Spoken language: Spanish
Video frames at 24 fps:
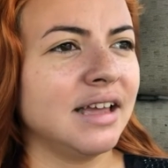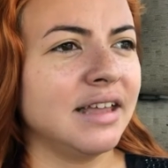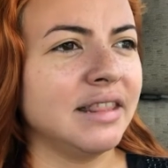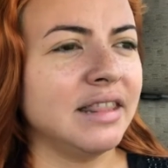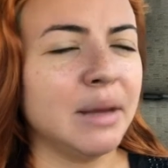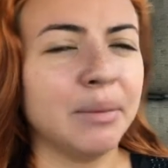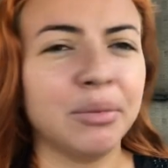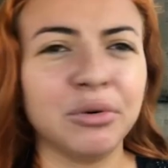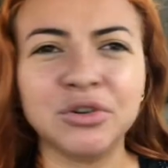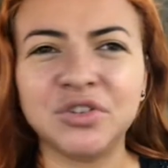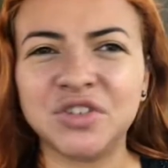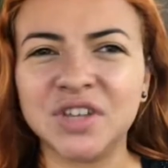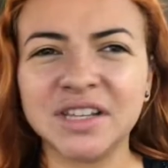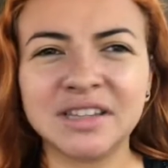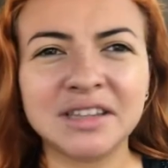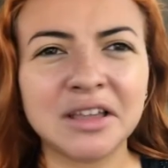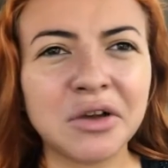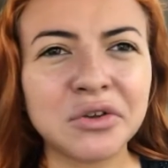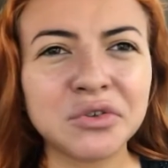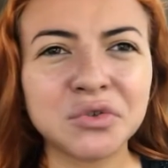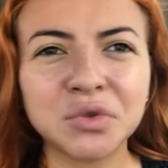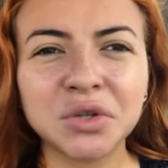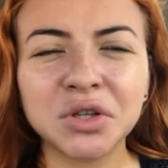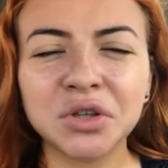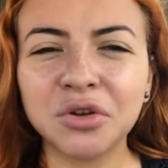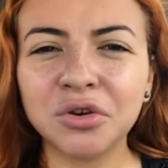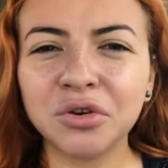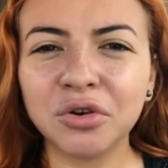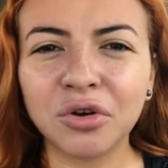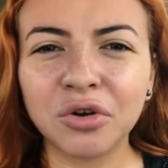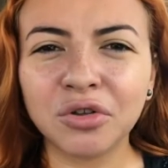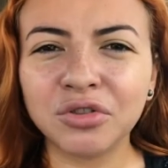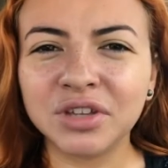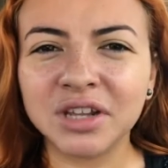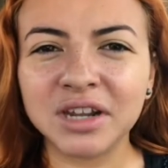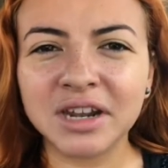de por sí Estados Unidos no
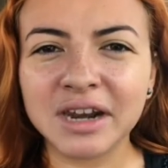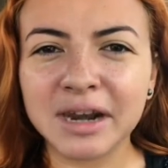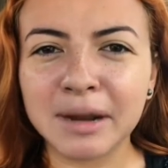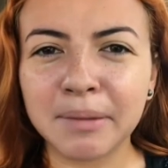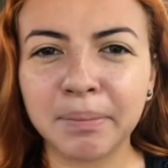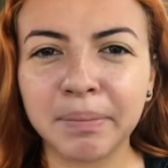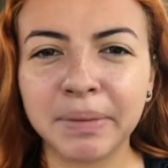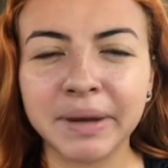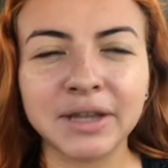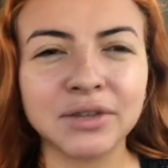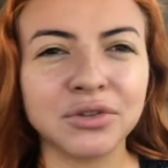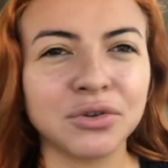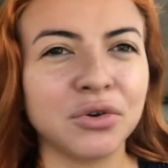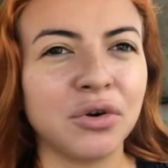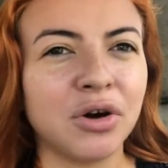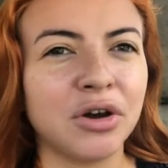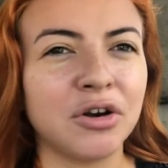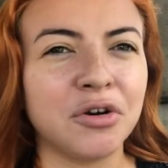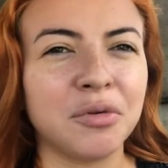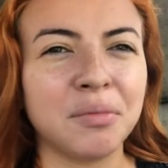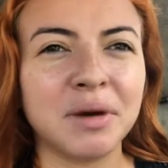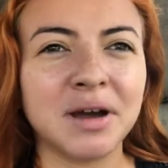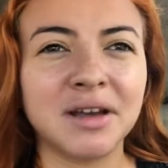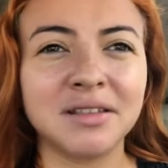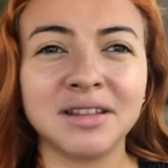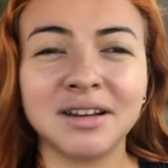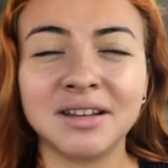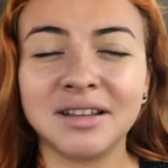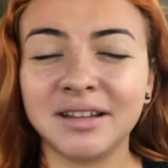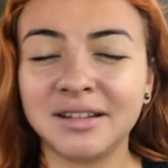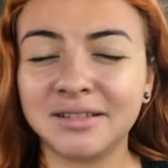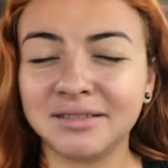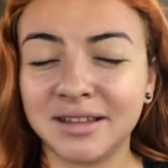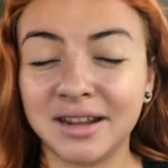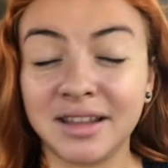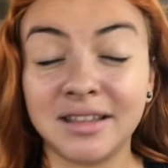nos tiene respeto, ahora nos van a
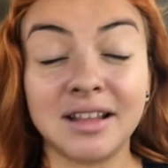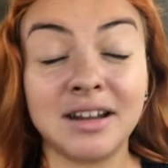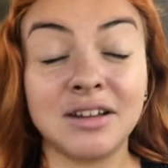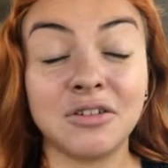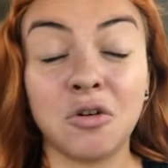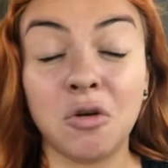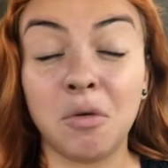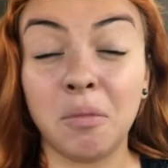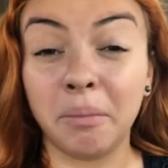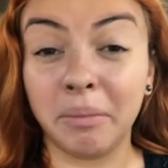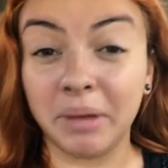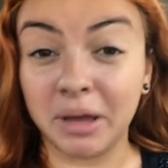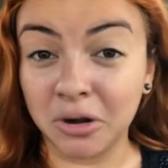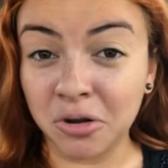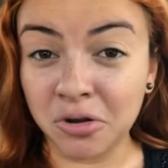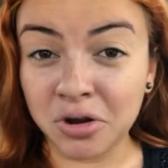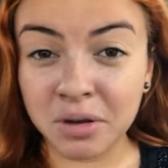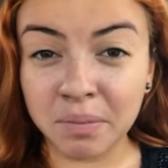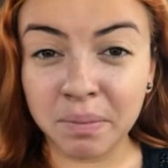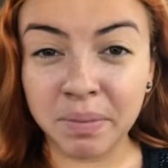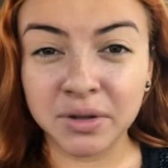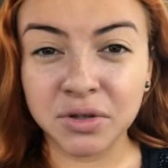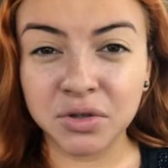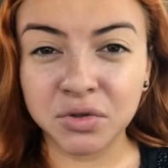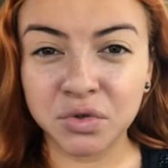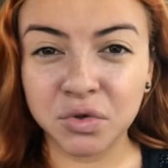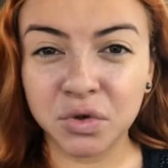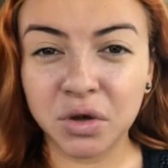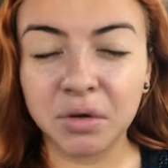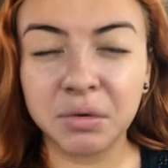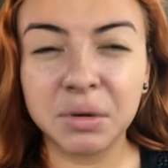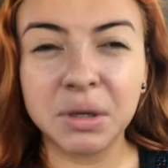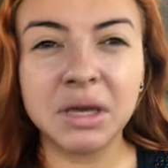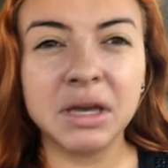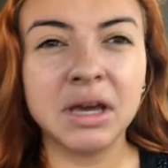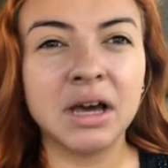tratar con menos respeto
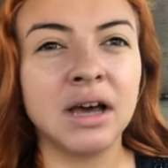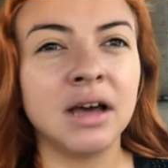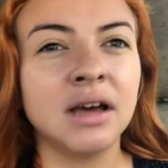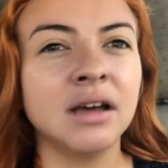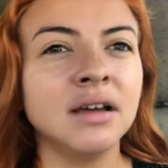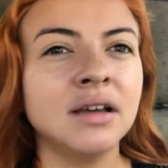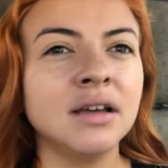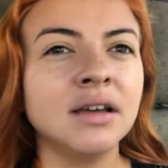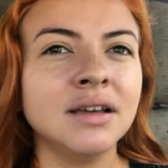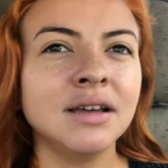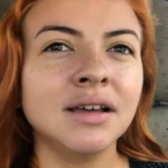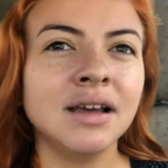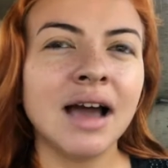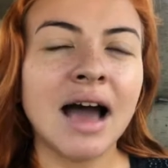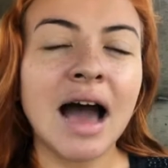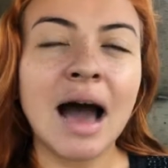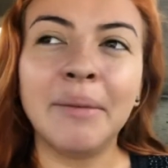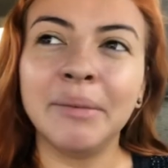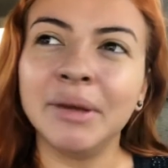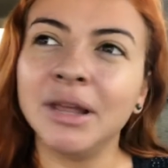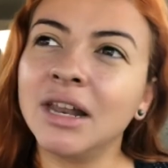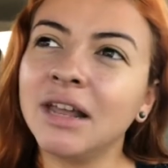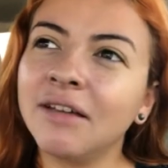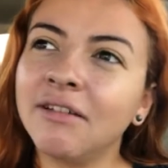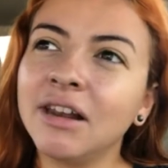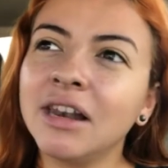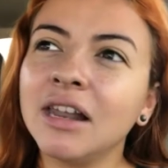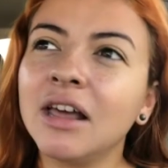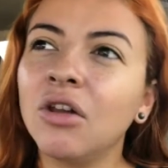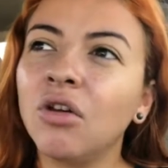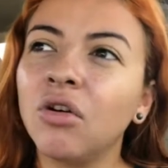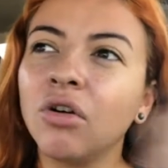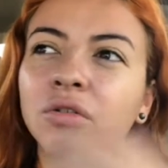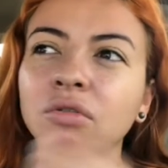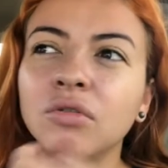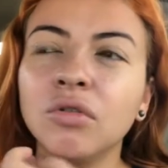todavía. A mí de
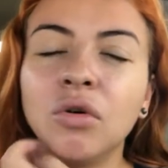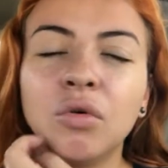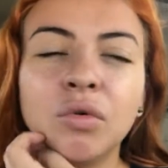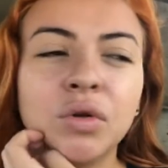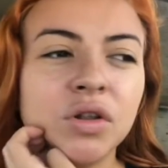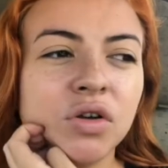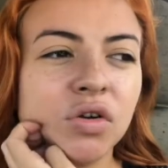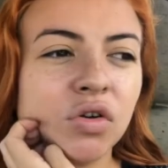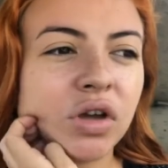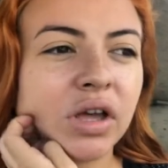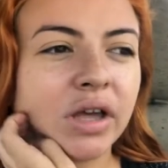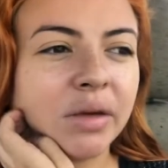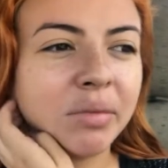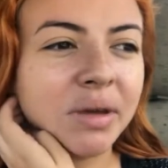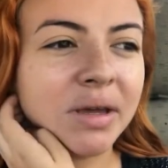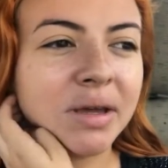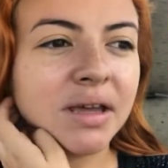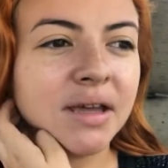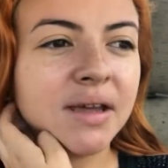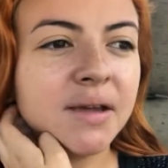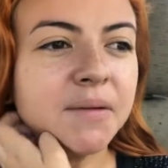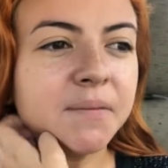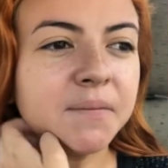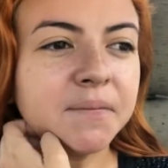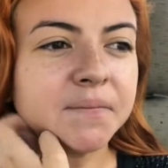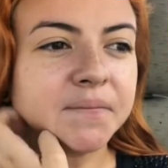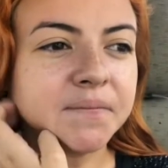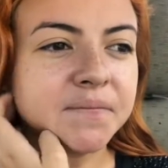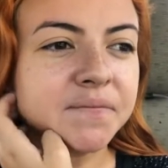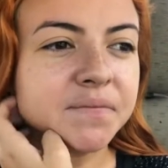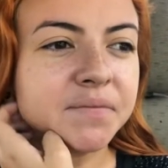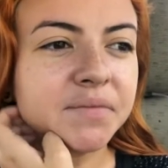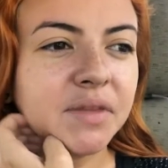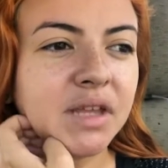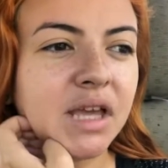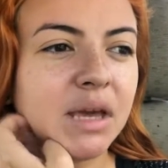verdad lo único que me,
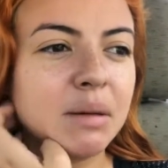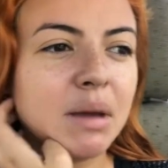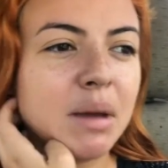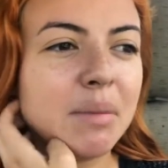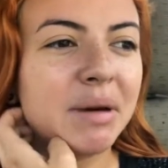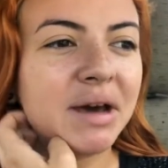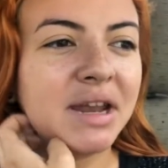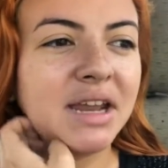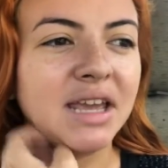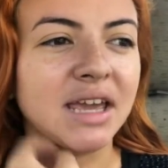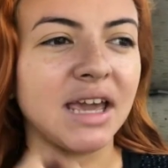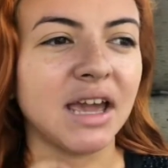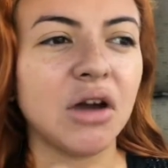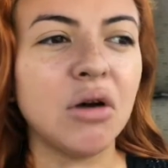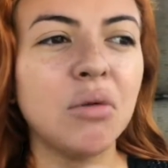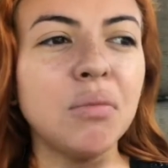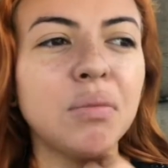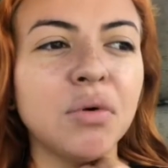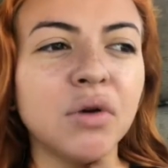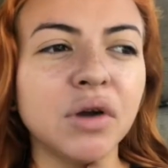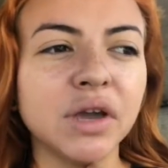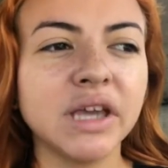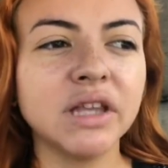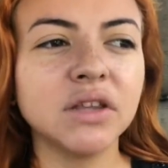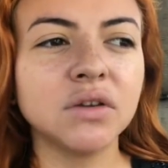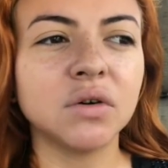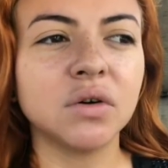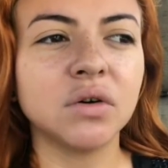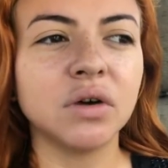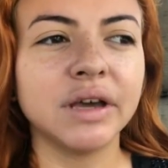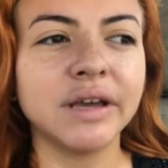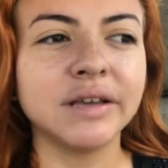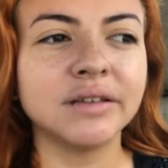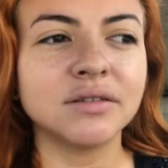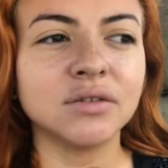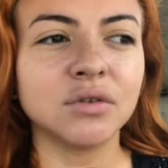que me paniquea un poquito
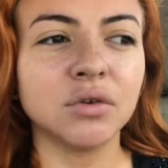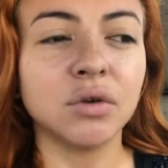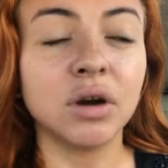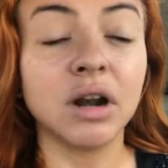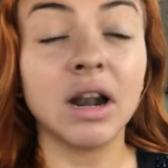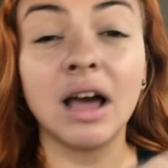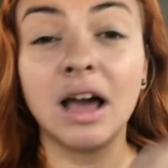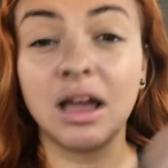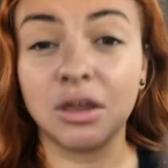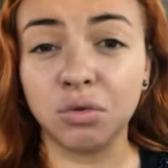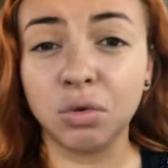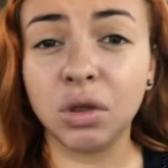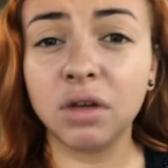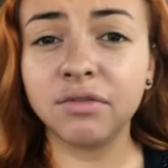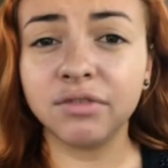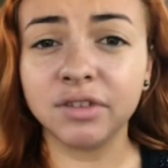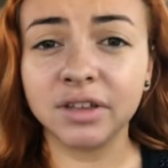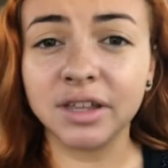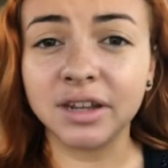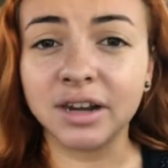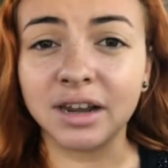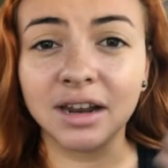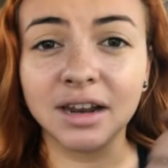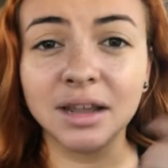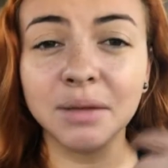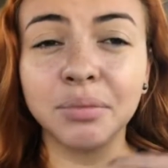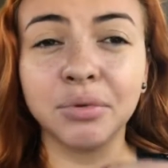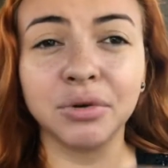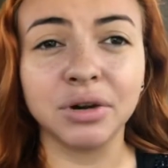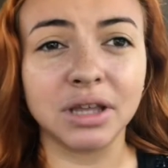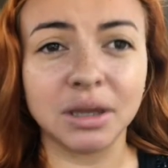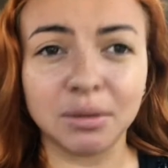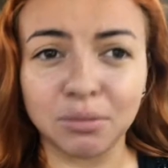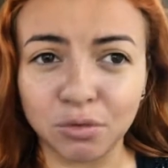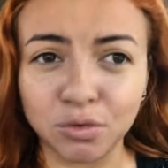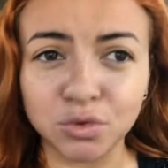es sobre las ayudas federales
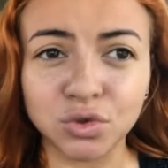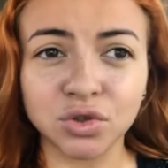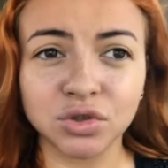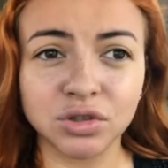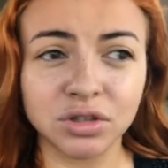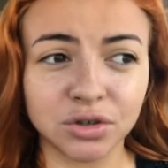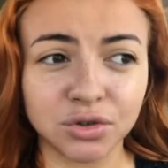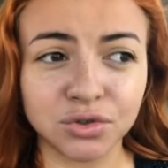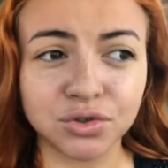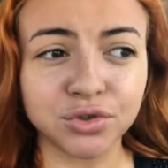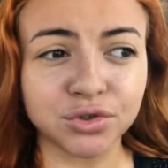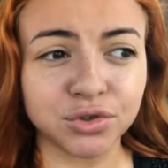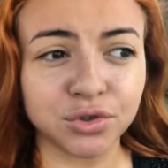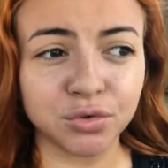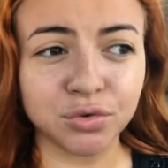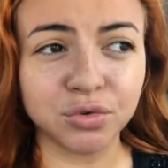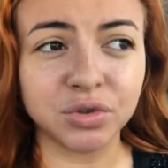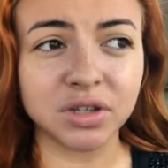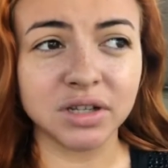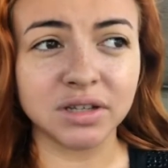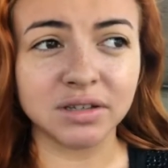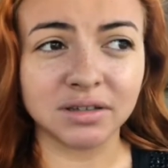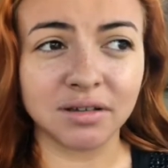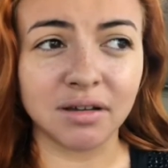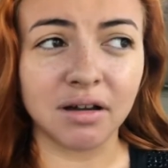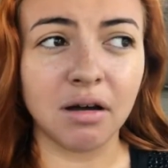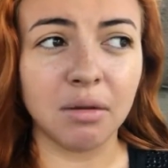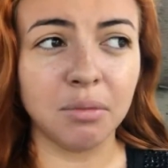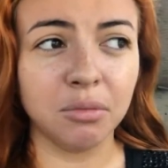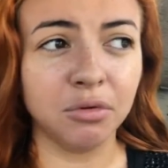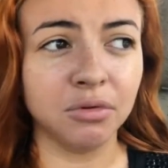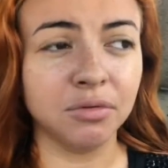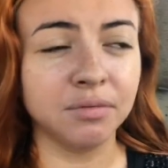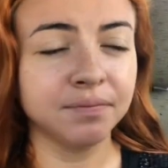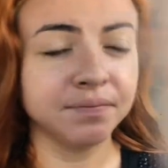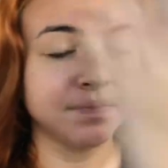porque muchos de nosotros
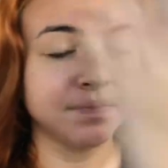utilizábamos,